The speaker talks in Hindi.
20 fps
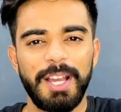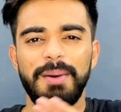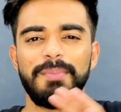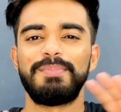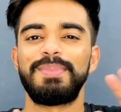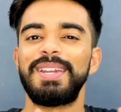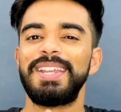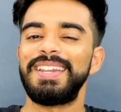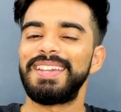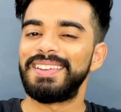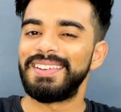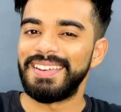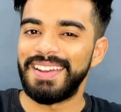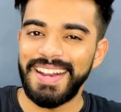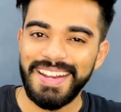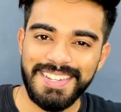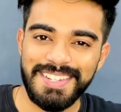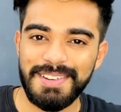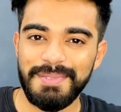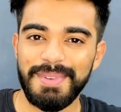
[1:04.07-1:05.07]
कंप्लीट
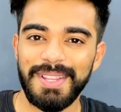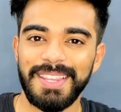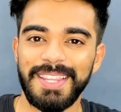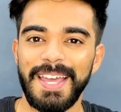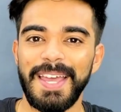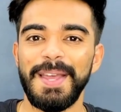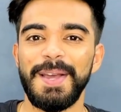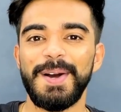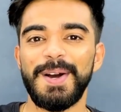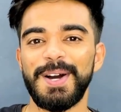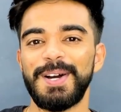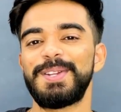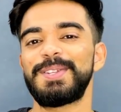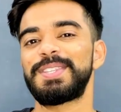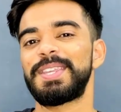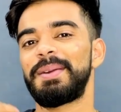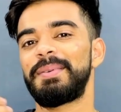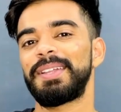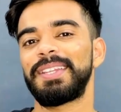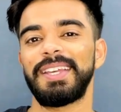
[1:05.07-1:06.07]
रेस्ट मिलता है और
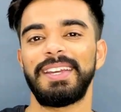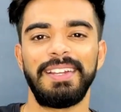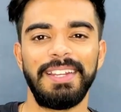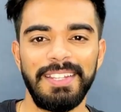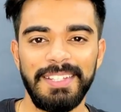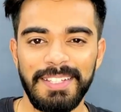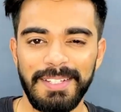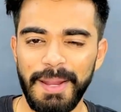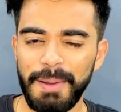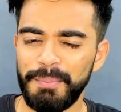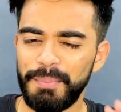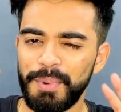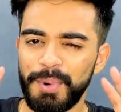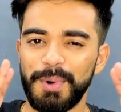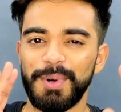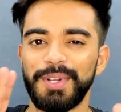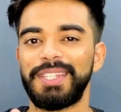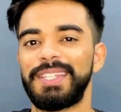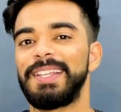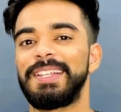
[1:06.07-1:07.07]
उसके बाद अगले दिन आप
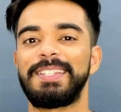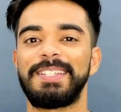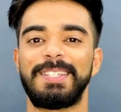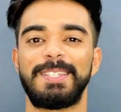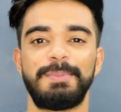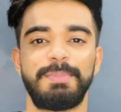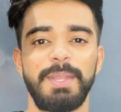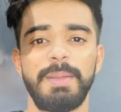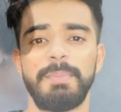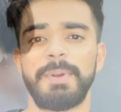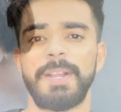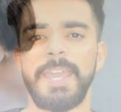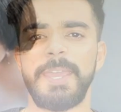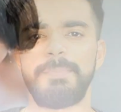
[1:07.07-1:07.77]
बहुत ही अच्छे से अपनी पढ़ाई